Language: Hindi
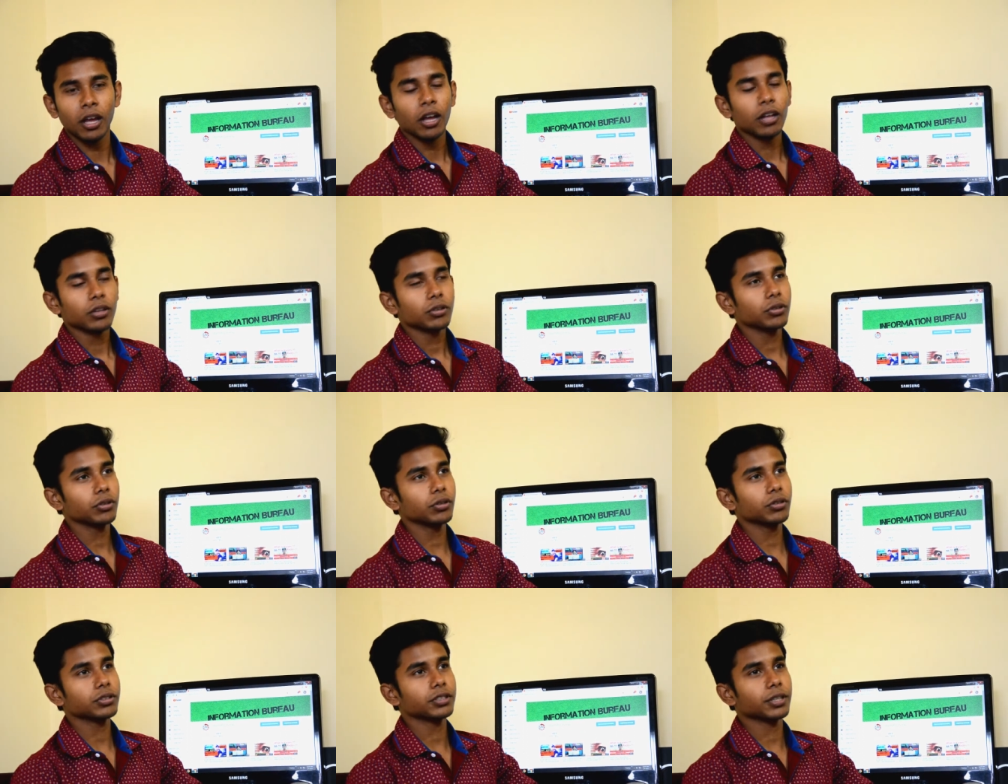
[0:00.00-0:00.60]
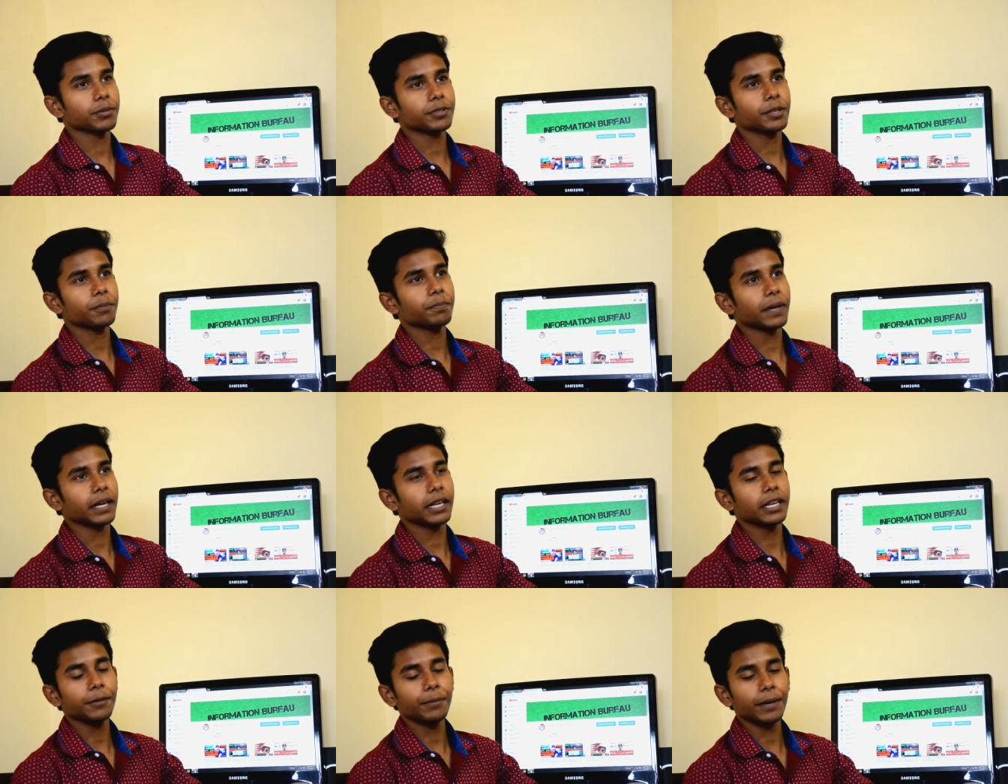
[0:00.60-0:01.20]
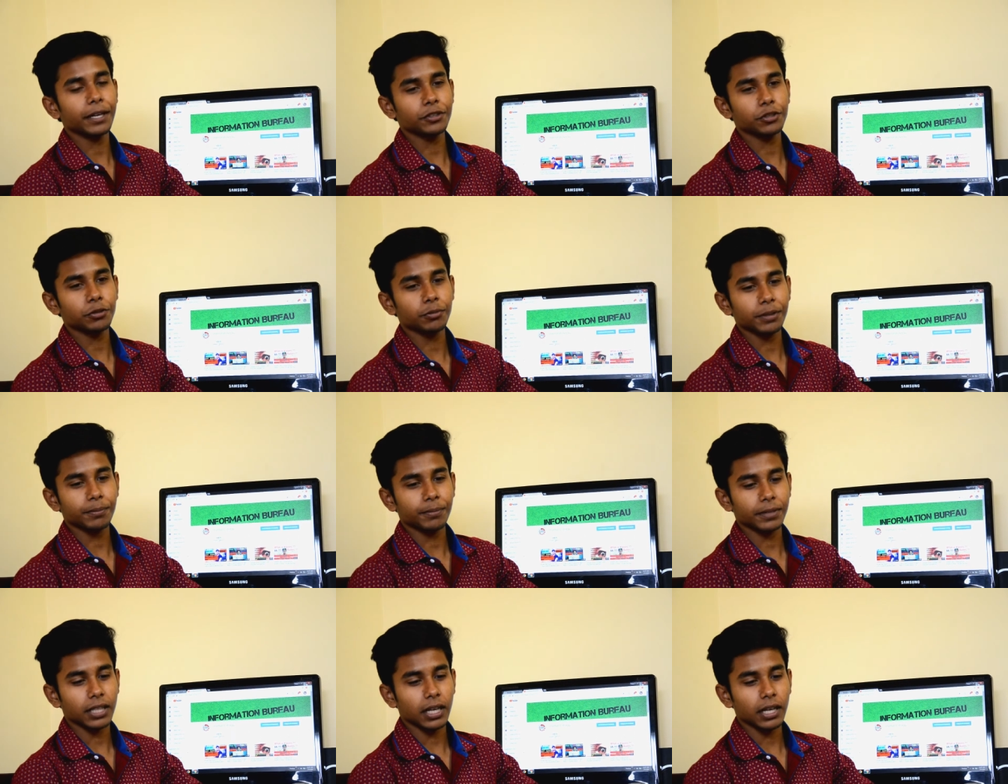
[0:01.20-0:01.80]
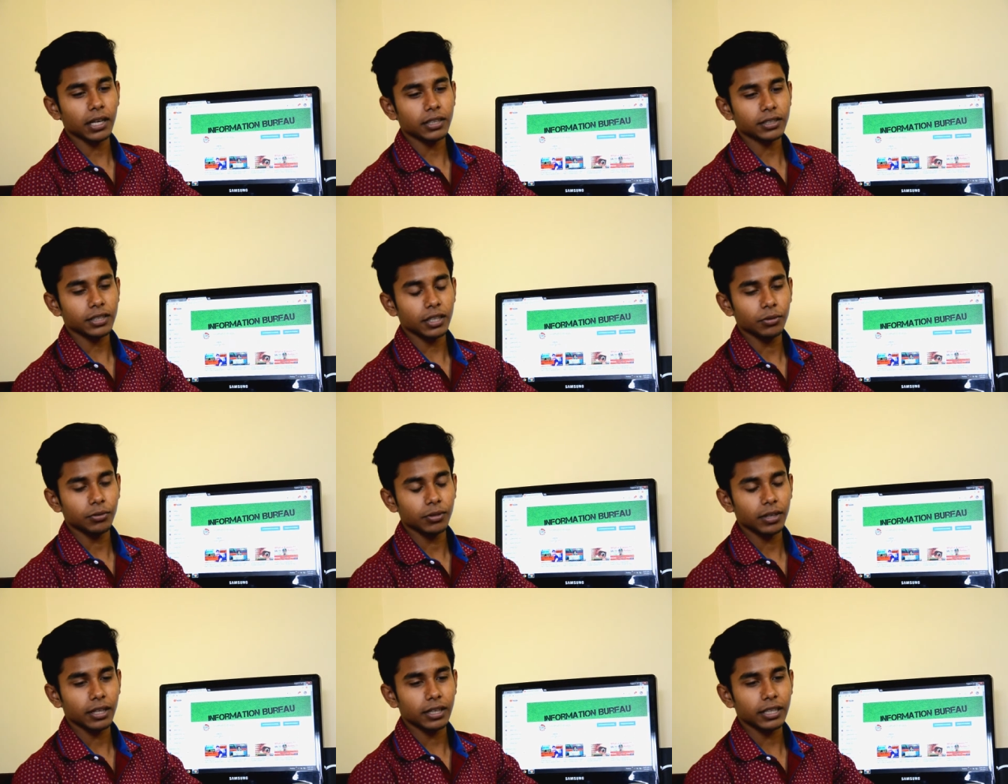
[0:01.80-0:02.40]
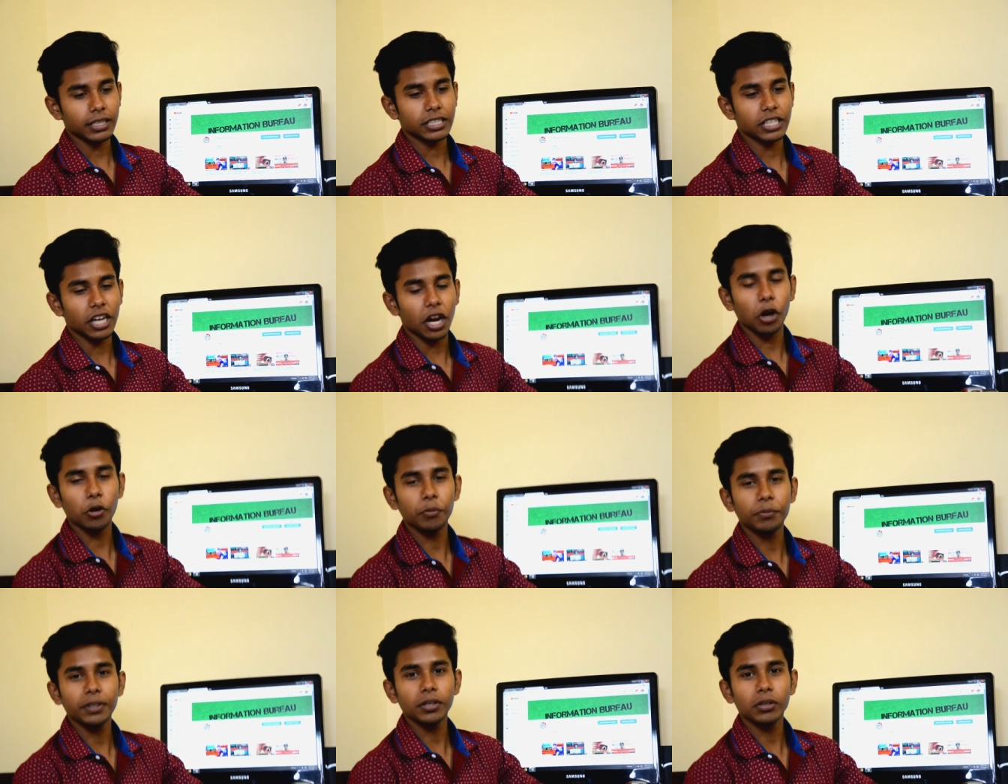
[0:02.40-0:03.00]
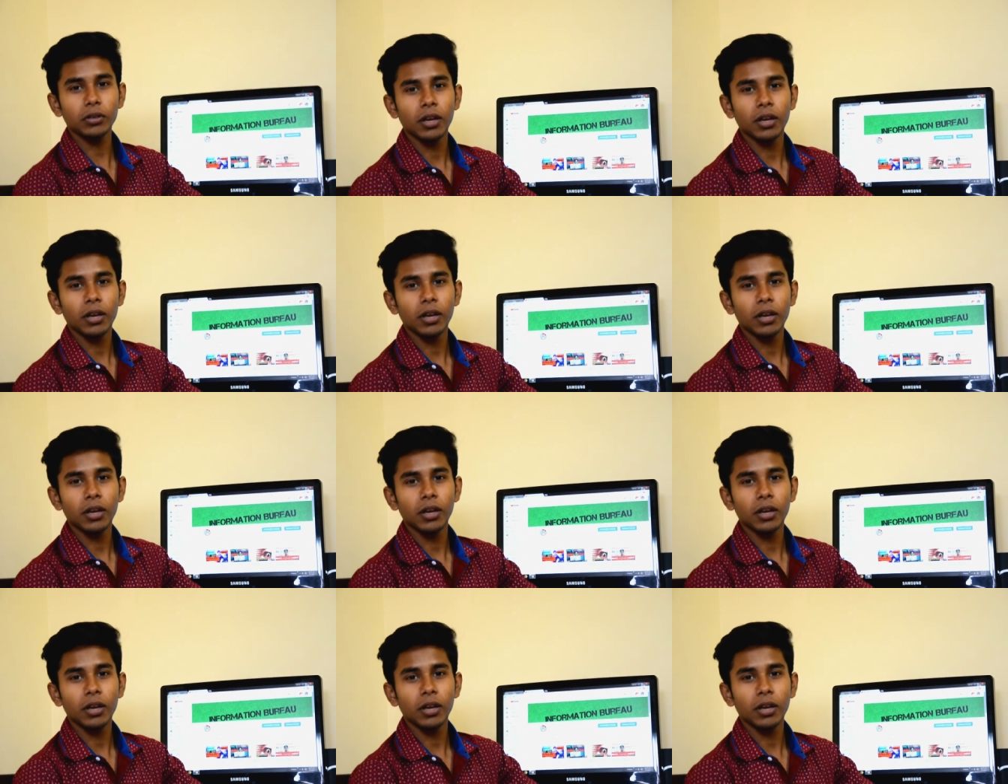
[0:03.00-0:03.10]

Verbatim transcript: तो सबसे पहली बात जो मैं बताना चाहूंगा कि शाओमी